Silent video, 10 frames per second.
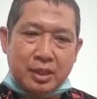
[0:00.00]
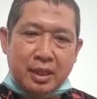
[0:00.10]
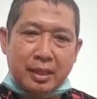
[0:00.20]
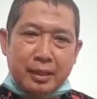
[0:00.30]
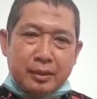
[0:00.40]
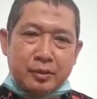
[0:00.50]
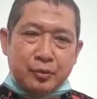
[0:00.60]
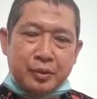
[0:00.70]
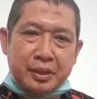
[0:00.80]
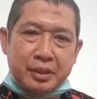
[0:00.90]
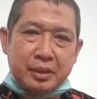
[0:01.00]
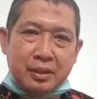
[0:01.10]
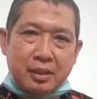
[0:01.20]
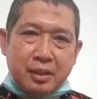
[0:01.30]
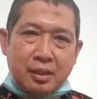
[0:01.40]
lokasi KKN itu
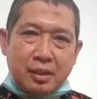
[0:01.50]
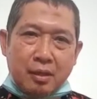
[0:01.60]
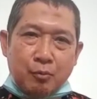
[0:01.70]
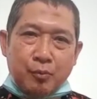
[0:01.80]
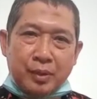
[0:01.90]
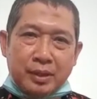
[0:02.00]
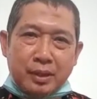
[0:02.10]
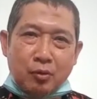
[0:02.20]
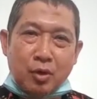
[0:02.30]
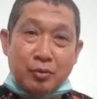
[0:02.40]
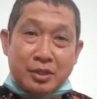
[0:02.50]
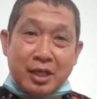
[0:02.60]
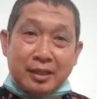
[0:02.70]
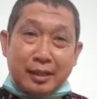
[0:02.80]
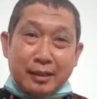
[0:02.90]
di Kabupaten
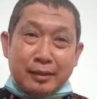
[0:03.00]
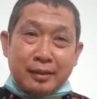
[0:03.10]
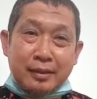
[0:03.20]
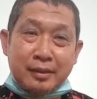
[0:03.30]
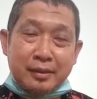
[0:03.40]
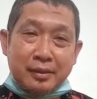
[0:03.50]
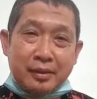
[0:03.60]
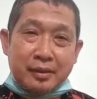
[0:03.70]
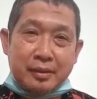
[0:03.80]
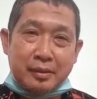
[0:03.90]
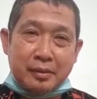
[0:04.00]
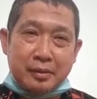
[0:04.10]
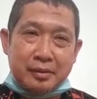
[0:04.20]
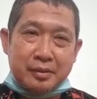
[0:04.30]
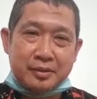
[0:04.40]
Konawe Selatan. Berapa banyak?
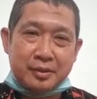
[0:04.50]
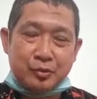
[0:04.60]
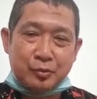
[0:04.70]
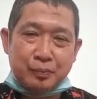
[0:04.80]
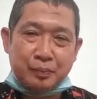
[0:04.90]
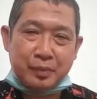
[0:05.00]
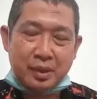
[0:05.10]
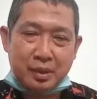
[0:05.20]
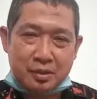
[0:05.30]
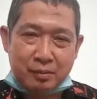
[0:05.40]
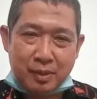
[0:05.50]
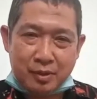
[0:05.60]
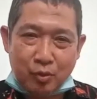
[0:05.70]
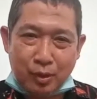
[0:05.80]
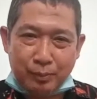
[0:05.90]
Eh, di situ
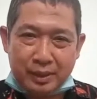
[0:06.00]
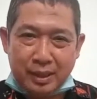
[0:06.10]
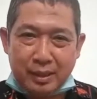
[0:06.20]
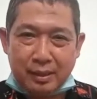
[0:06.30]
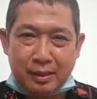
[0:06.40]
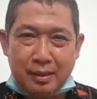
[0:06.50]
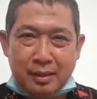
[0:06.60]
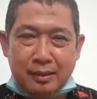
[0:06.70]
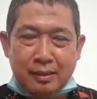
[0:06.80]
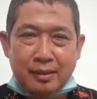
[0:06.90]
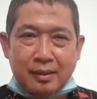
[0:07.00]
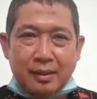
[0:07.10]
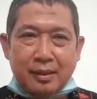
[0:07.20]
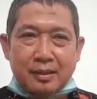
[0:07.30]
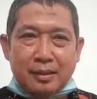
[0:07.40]
11 orang peternakan dan
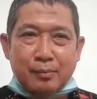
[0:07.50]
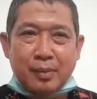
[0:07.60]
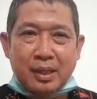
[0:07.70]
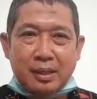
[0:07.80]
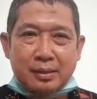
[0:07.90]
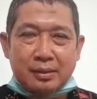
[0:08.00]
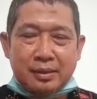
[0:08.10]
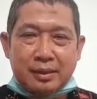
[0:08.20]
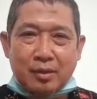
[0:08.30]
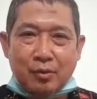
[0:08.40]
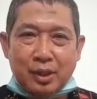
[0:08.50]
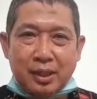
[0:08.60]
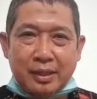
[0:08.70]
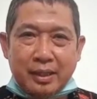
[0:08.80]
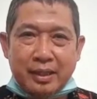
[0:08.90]
ada tambahan
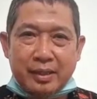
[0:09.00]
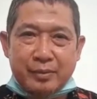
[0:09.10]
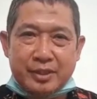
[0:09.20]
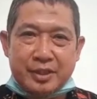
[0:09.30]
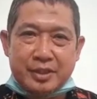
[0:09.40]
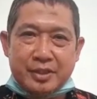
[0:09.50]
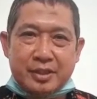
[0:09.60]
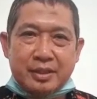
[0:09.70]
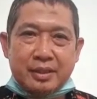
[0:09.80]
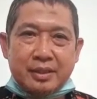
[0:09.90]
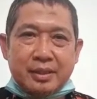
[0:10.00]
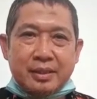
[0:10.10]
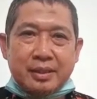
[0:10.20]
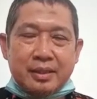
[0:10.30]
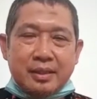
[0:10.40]
tiga orang dari agribisnis.